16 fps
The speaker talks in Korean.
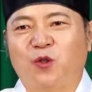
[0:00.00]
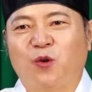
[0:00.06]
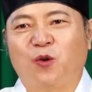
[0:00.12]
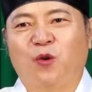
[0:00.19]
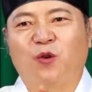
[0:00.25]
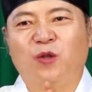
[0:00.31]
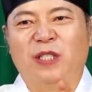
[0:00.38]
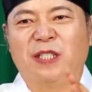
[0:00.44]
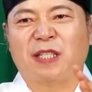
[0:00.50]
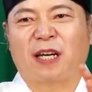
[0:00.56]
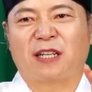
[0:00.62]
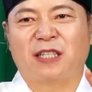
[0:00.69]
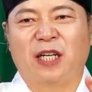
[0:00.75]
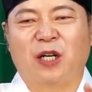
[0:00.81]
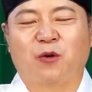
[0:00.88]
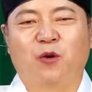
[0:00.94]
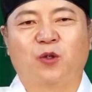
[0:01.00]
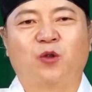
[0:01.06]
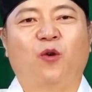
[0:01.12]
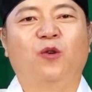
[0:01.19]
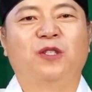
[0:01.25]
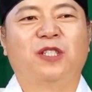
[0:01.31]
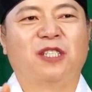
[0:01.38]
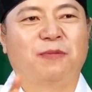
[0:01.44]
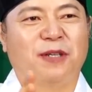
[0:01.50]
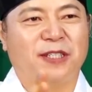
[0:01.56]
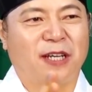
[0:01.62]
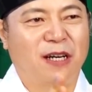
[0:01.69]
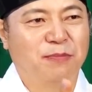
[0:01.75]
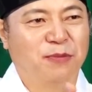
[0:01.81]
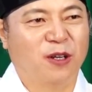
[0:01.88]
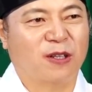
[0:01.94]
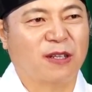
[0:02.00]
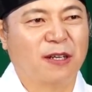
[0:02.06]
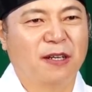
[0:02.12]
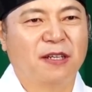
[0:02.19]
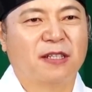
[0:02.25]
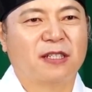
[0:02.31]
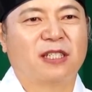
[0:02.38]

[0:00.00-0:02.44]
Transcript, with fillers: 쪽으로 이사를 하고 좋은 집에 살면